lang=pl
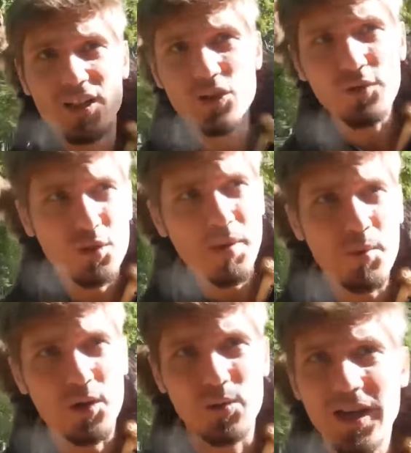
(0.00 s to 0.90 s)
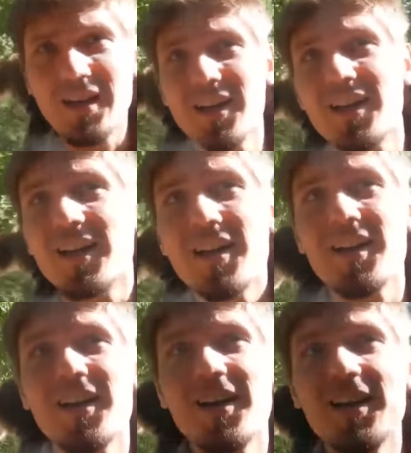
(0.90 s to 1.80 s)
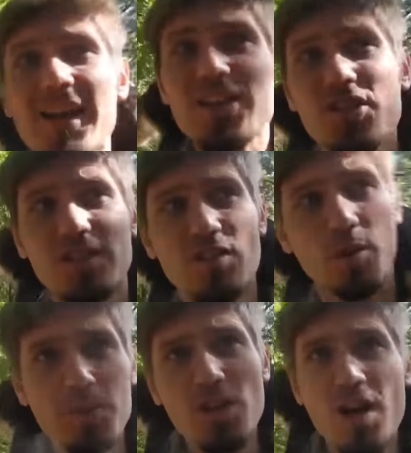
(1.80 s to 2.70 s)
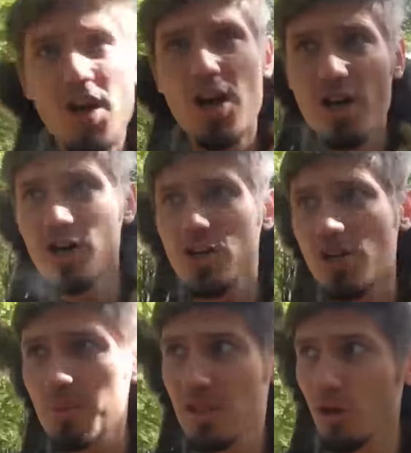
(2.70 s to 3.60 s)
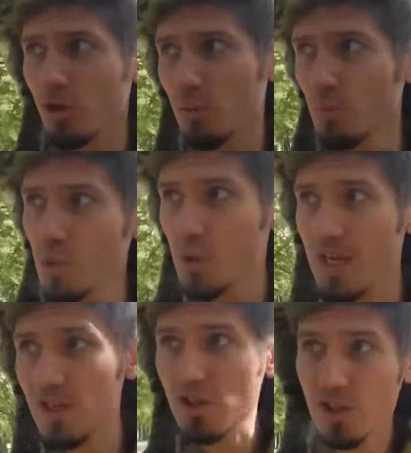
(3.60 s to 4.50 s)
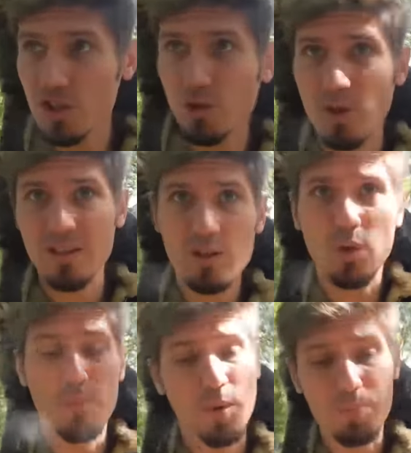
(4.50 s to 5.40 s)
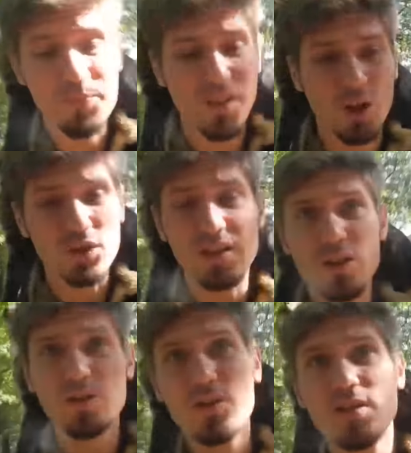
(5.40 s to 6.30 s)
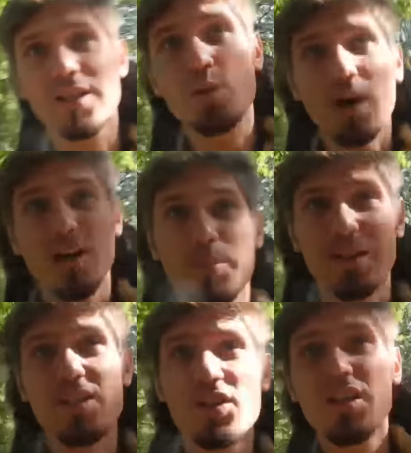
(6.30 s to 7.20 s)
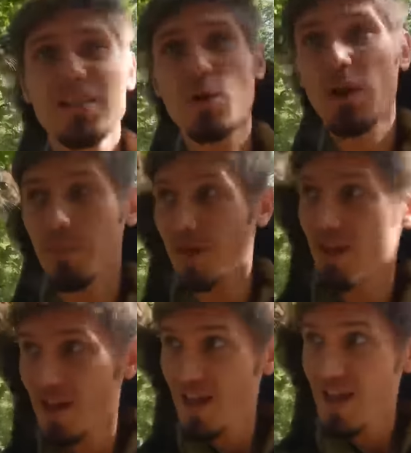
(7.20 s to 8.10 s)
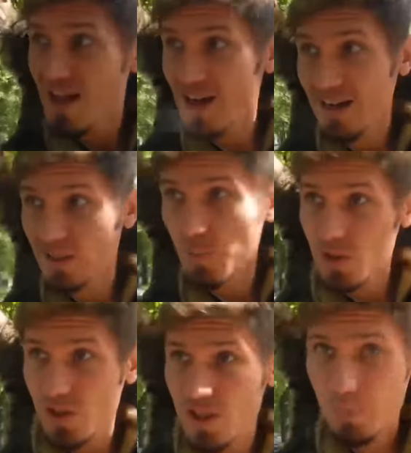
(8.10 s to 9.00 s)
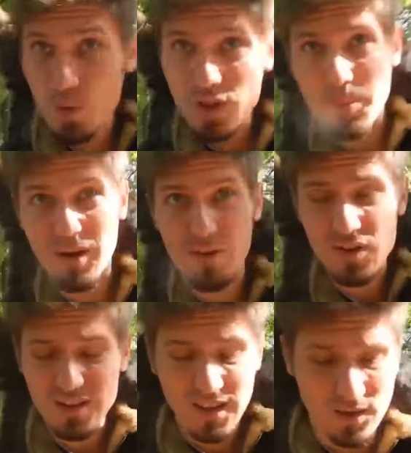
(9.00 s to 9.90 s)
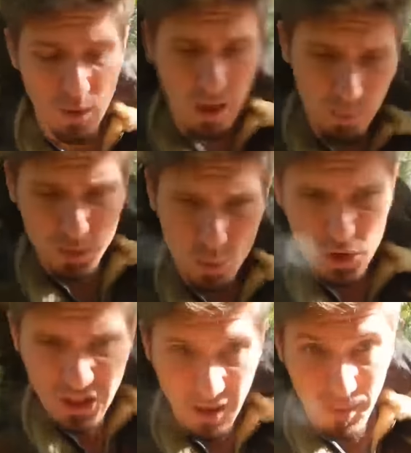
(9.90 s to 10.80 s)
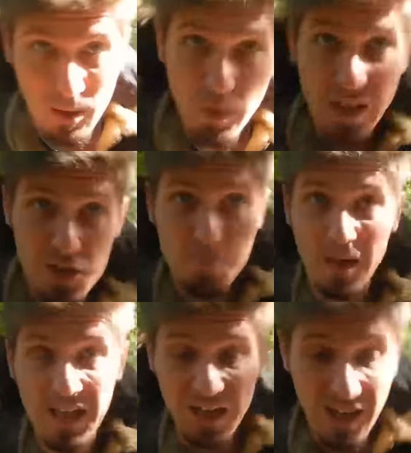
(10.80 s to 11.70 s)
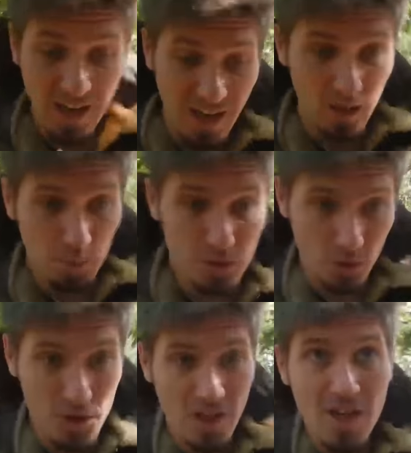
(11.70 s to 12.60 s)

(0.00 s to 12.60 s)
co w sumie mogą e, jeszcze zrobić, e, żeby ten kot mógł jeść te rzeczy, które naturalnie, bo koty nat naturalnie praktycznie nie jedzą ryb. A jak spojrzycie na puszki, prawie wszystkie są albo z tuńczykiem, albo jakieś makrele, albo coś.